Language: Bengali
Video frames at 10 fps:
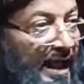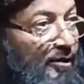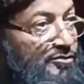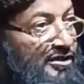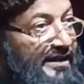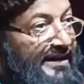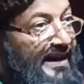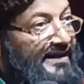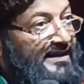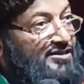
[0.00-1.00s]
কেউ যদি
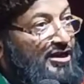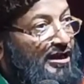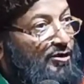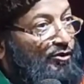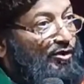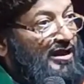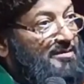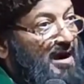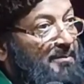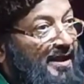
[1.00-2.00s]
এর কোনো
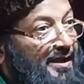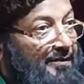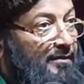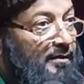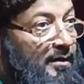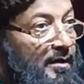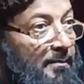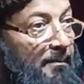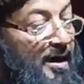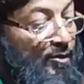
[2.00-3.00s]
ইমামের
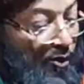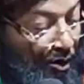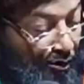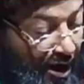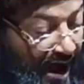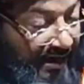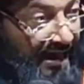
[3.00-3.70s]
বা কোন